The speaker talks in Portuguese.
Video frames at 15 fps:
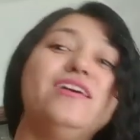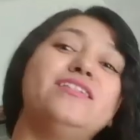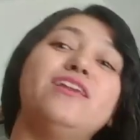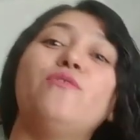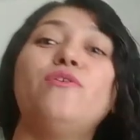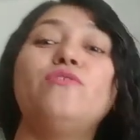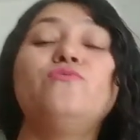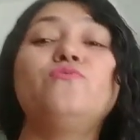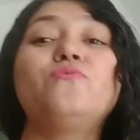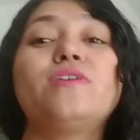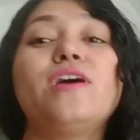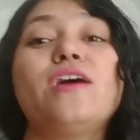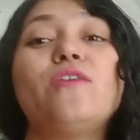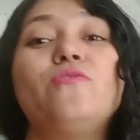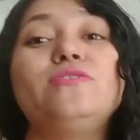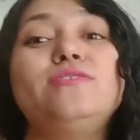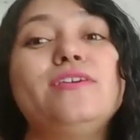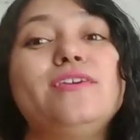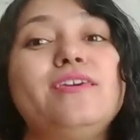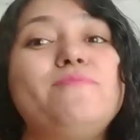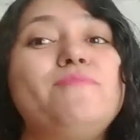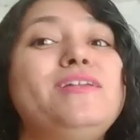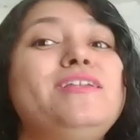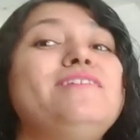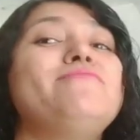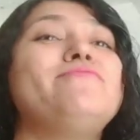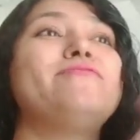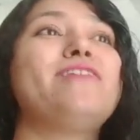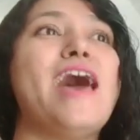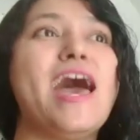Então eu nunca consegui me
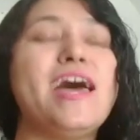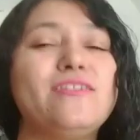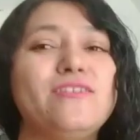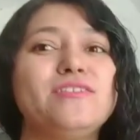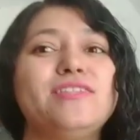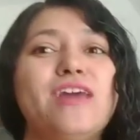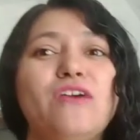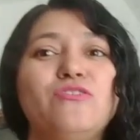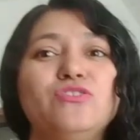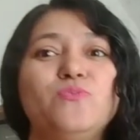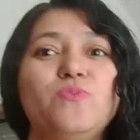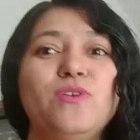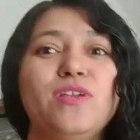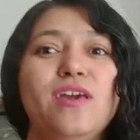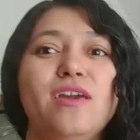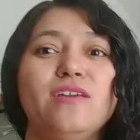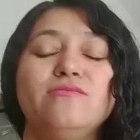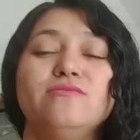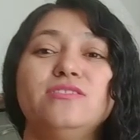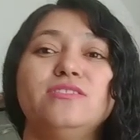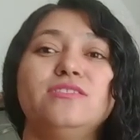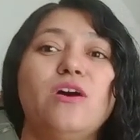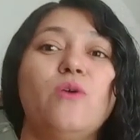livrar total dos boletos.